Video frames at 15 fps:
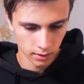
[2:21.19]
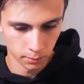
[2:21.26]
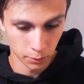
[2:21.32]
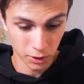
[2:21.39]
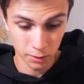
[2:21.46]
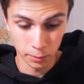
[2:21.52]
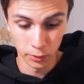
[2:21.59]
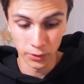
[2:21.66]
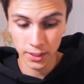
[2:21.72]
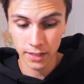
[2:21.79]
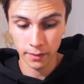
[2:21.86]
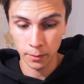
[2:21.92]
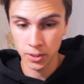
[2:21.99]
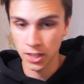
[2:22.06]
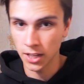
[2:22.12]
Может быть, он даже
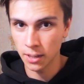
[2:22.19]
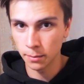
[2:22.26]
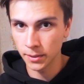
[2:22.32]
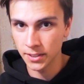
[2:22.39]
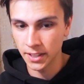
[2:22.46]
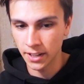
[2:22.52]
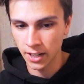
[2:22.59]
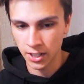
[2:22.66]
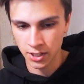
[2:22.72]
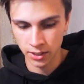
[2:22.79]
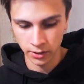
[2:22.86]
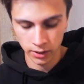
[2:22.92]
вообще не был заряжен.